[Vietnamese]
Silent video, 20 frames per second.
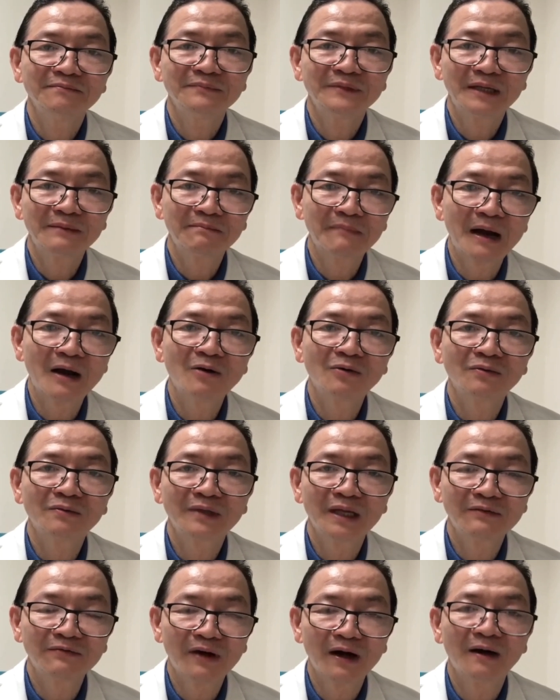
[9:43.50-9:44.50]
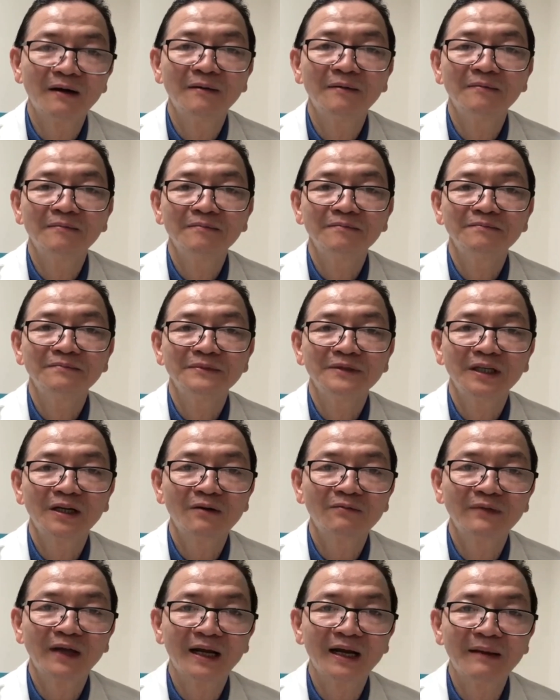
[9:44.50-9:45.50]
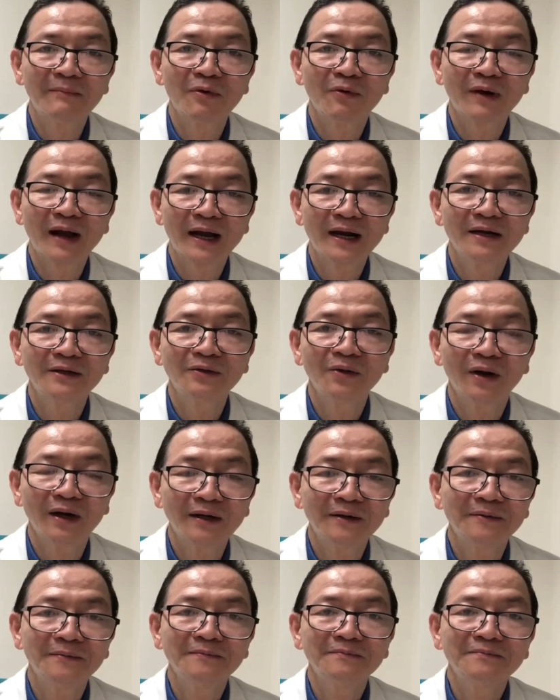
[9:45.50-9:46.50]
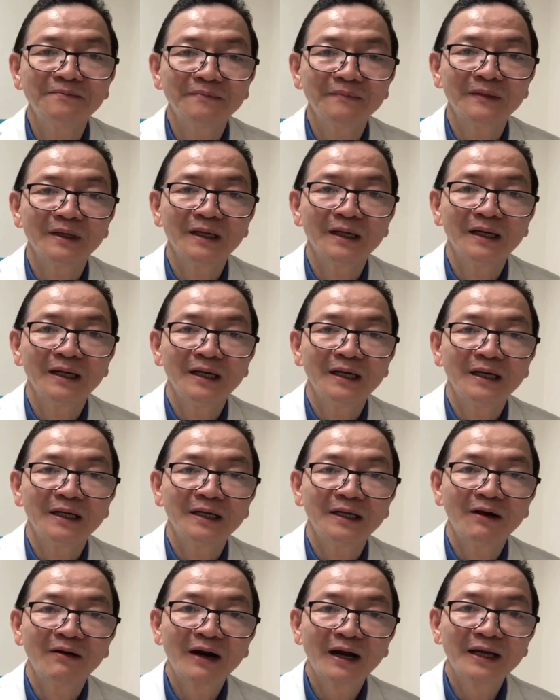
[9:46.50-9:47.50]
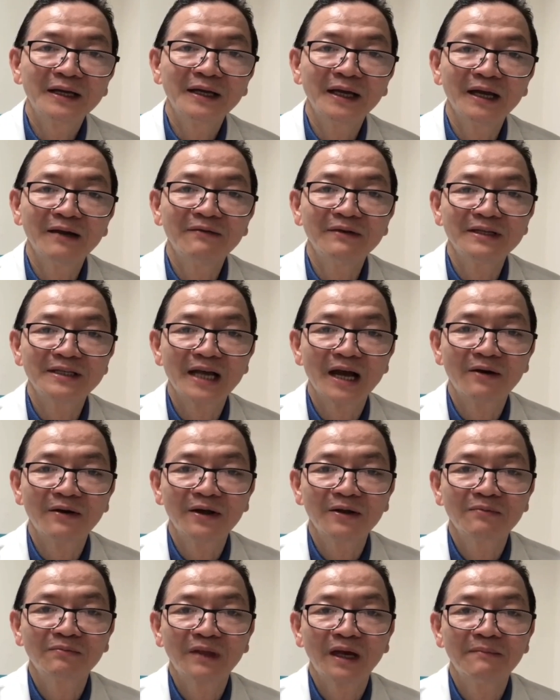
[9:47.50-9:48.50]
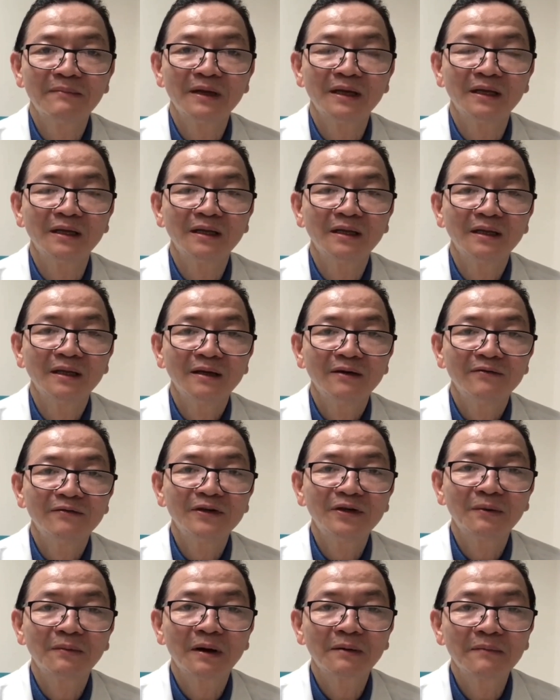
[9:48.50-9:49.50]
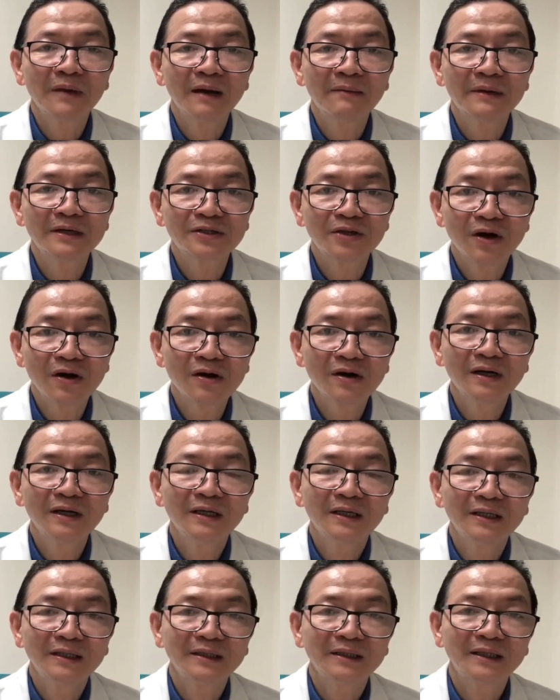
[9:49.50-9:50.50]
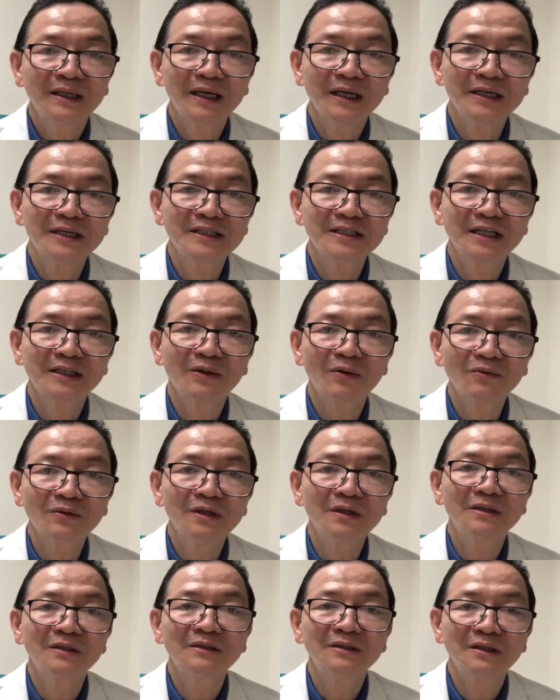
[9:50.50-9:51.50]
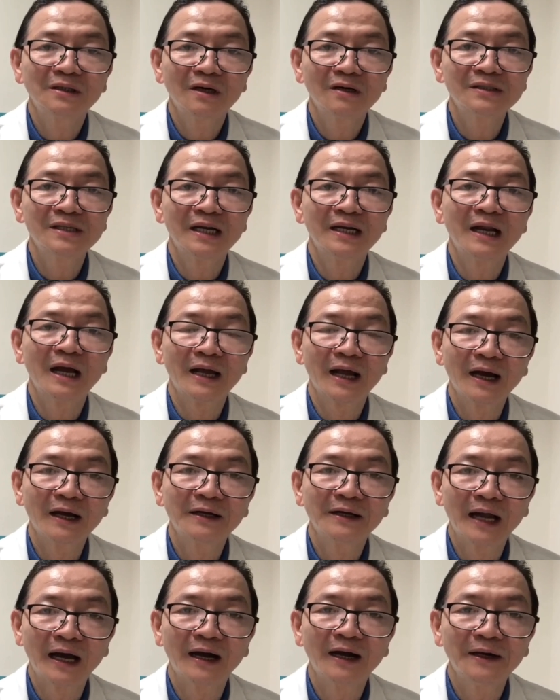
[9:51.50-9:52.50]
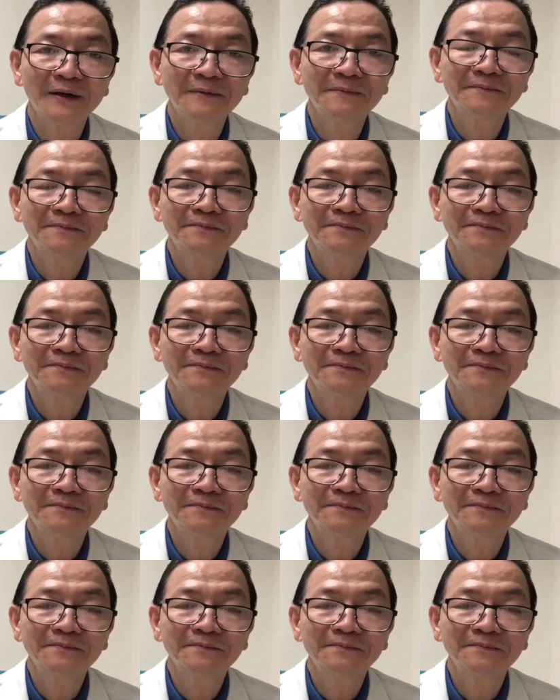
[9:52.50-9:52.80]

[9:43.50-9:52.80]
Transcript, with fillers: test máu test phân chứ không thể là một cái đơn thuần nó rất ý nghĩa vì sao nếu chúng ta bị vi trùng HB mà sót thì nó sẽ tổn thương có sẽ nặng nặng hơn